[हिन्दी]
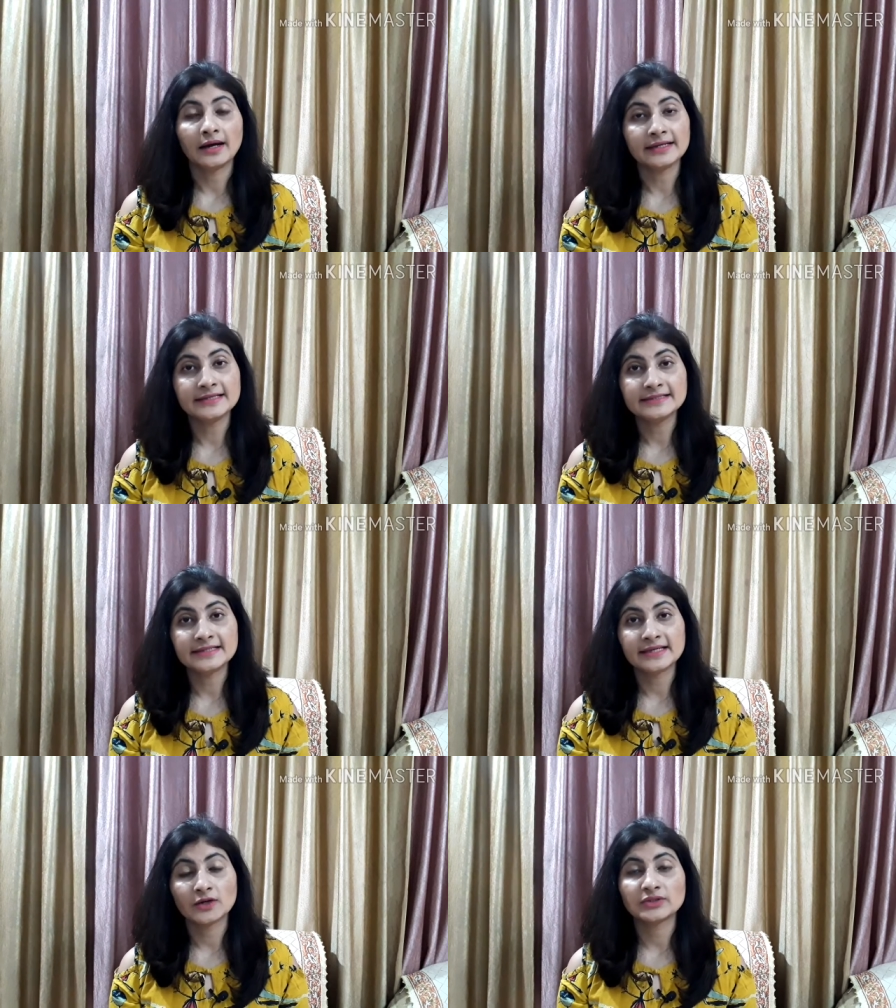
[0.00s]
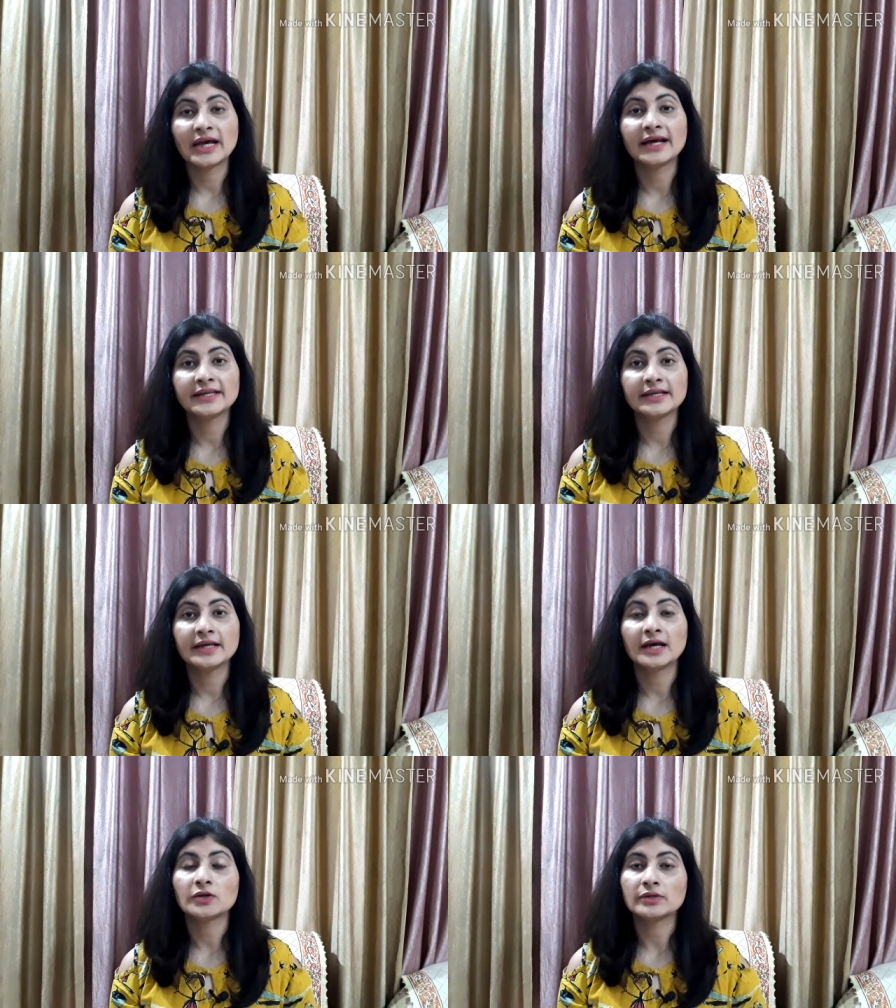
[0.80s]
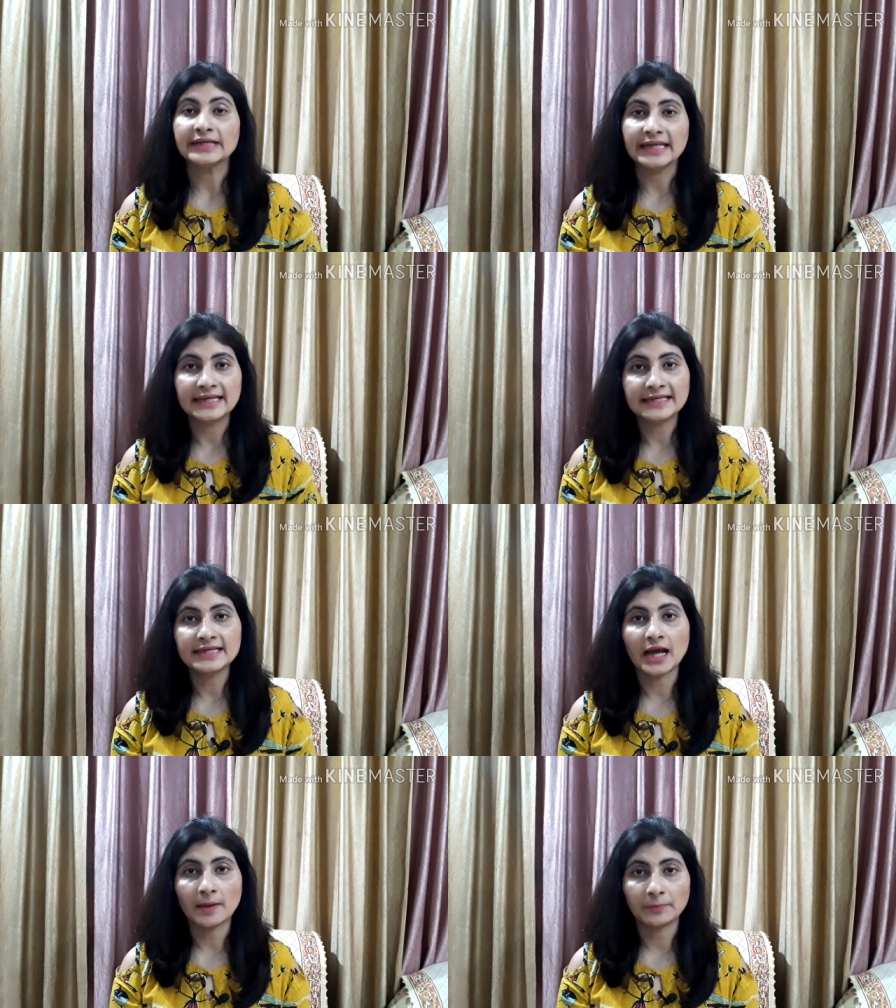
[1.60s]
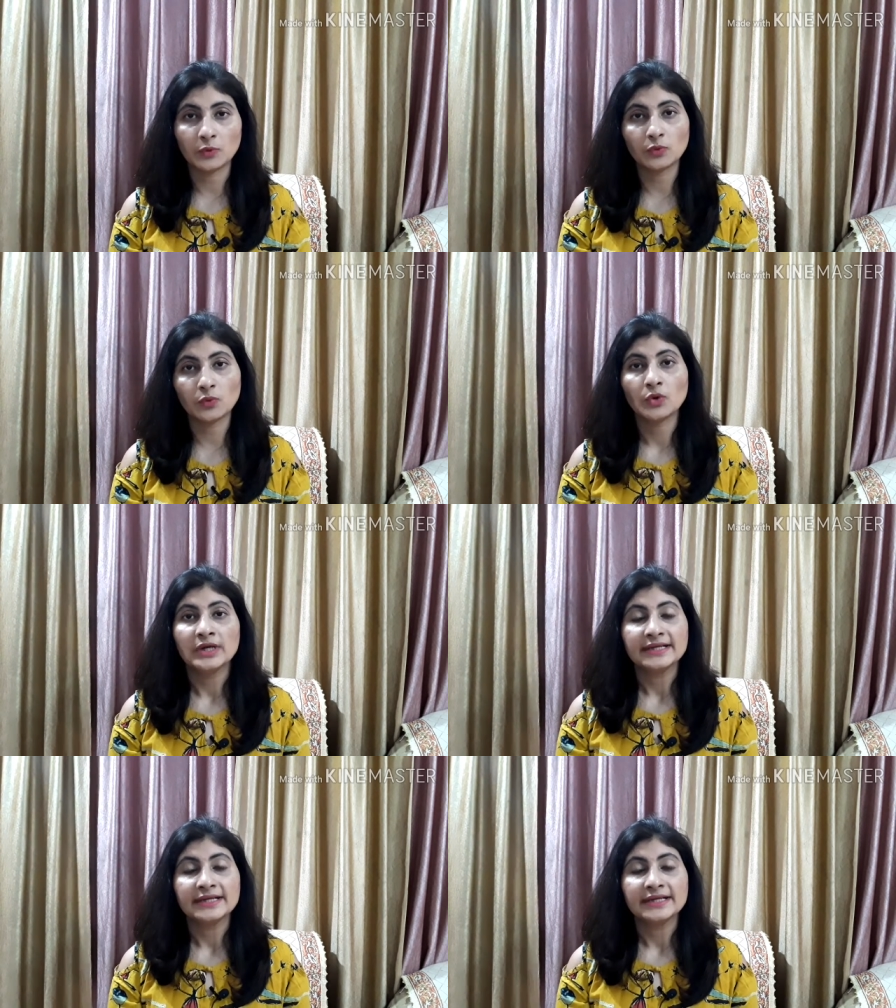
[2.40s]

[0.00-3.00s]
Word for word: हनी से क्या होता है हनी का डेली आपको